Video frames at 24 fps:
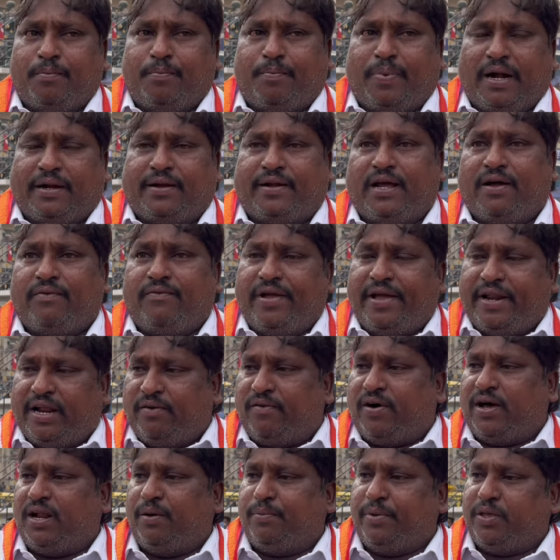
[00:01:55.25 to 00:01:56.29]
పట్ట వేరే
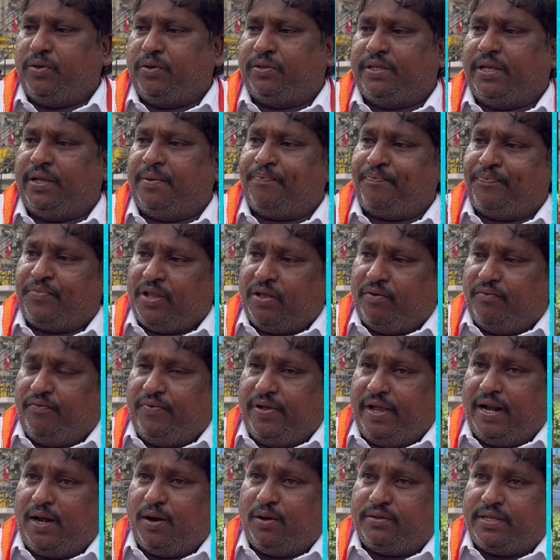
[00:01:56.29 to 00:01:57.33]
వాళ్ళ మీద ఉంది
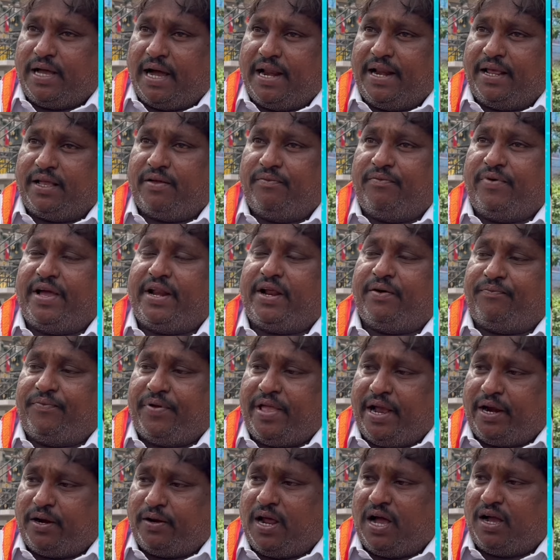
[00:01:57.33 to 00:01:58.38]
వీళ్ళు దానికి వేరే
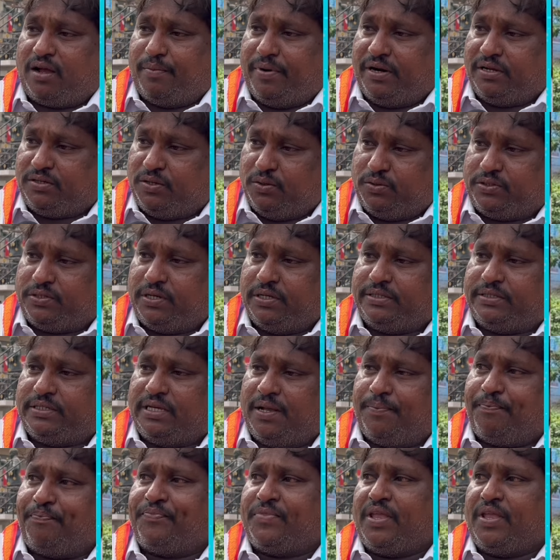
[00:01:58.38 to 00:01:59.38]
ఫేక్ డాక్యుమెంట్ సృష్టించి